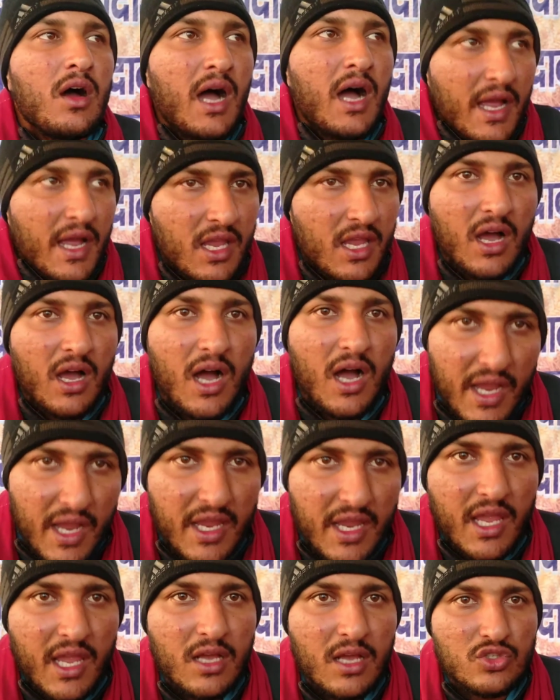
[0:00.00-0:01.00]
आग,
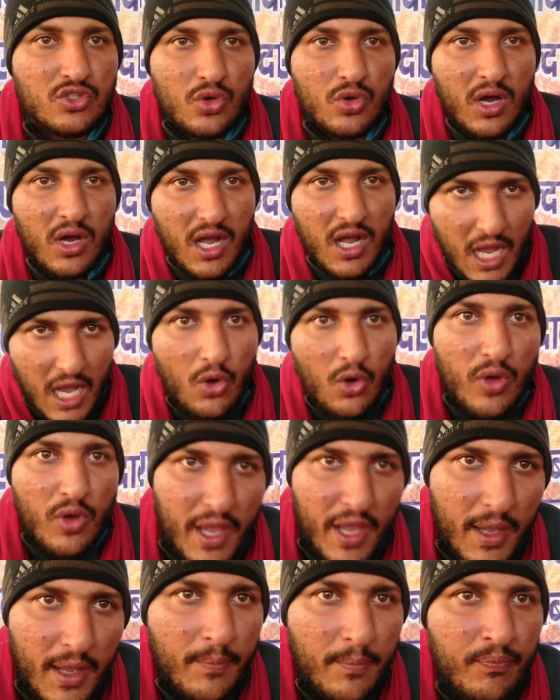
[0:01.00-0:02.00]
आगे जो अगाऊ
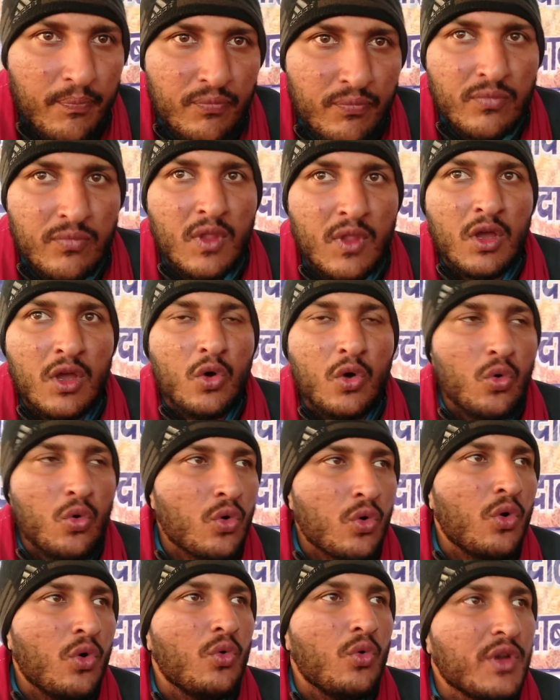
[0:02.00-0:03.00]
हैं
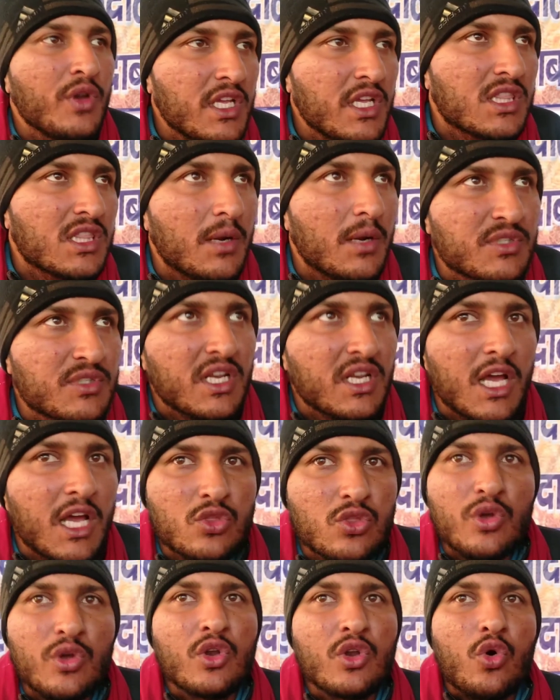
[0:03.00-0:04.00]
उन्हों उनकी तरफ से न
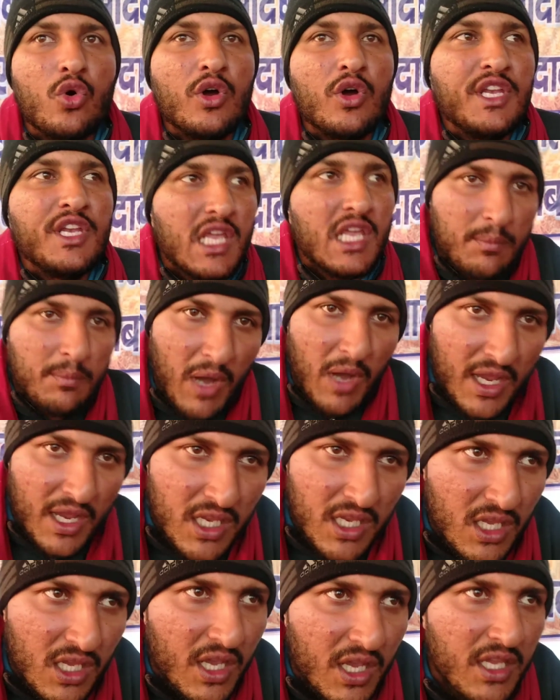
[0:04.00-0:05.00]
तो इनको इनकी मांग
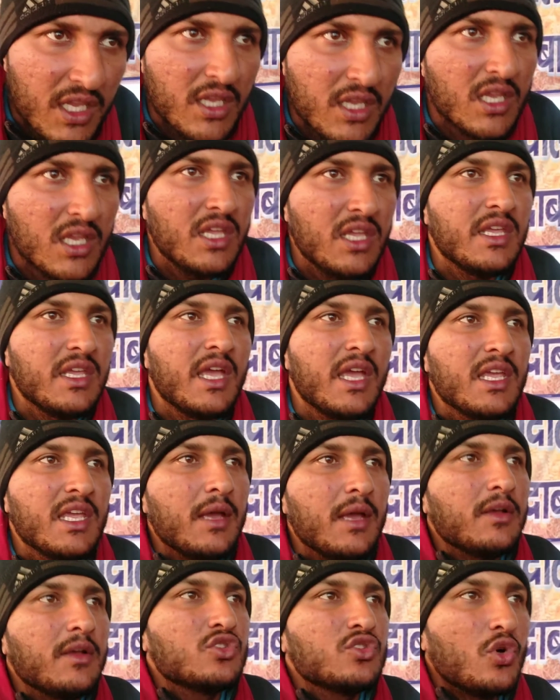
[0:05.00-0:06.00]
की गई कि ये
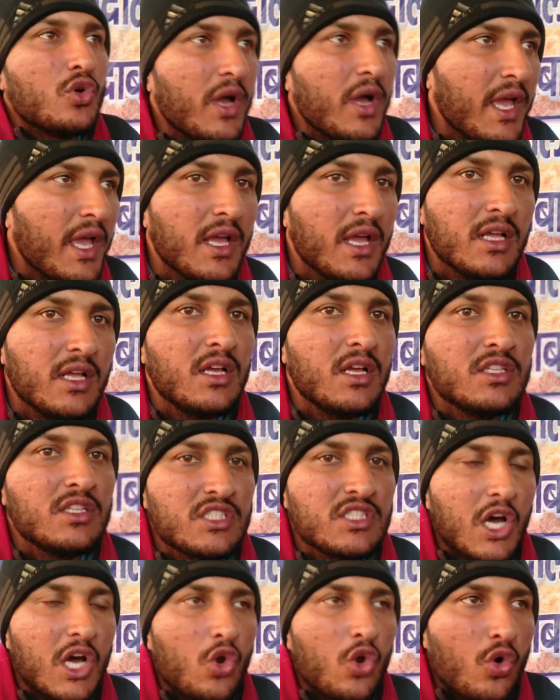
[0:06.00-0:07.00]
ये जो हैं
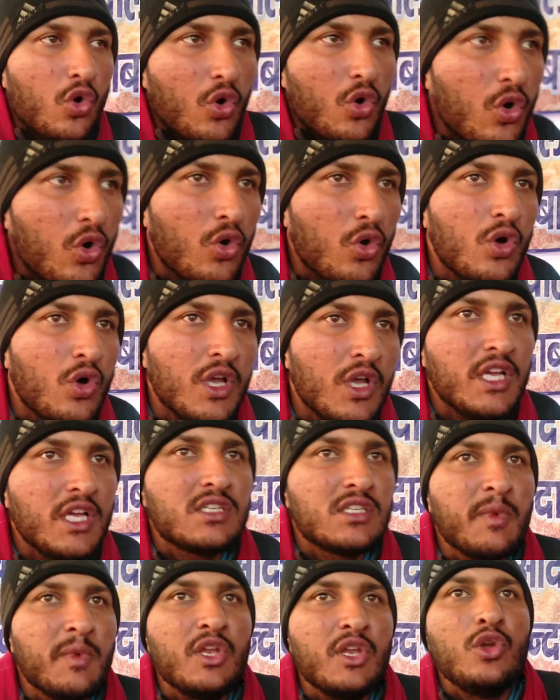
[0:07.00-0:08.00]
चारों को
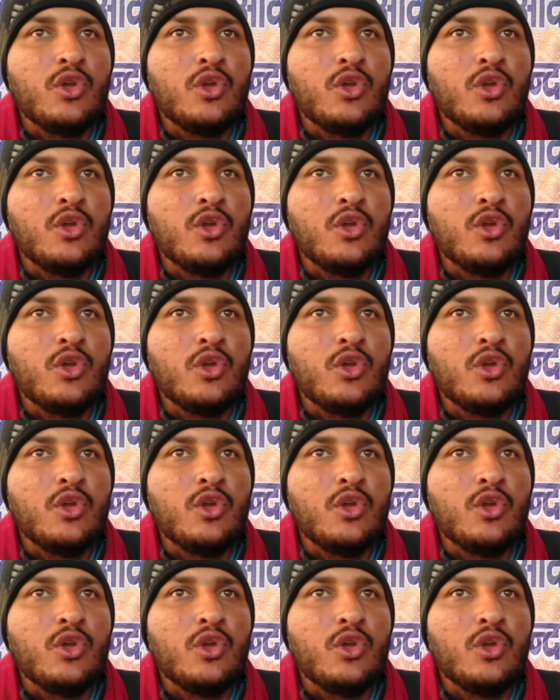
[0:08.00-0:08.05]
इसमें